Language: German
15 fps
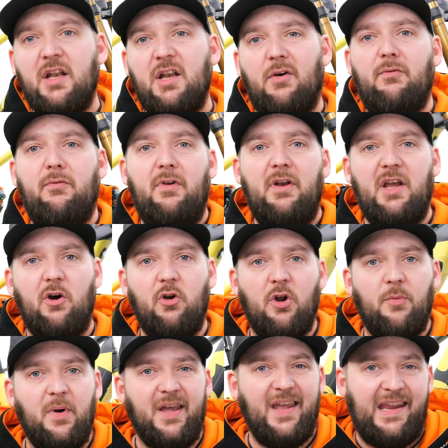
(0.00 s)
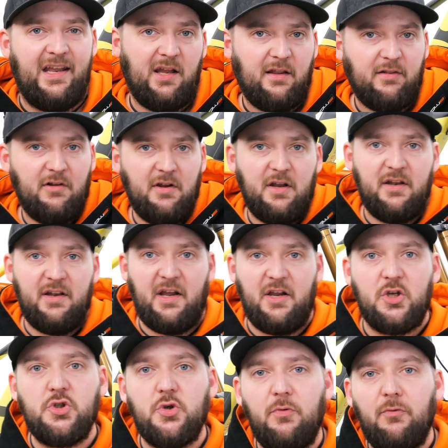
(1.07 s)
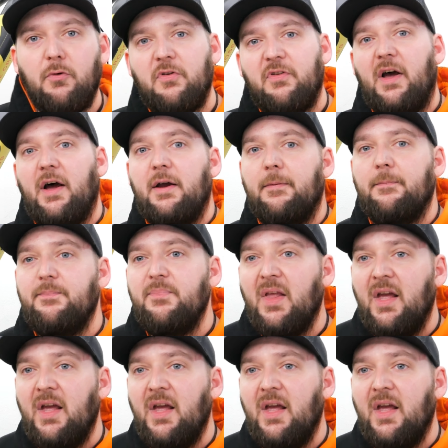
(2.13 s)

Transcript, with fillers: Da will ich auch nochmal recht herzlich Dankeschön für sagen.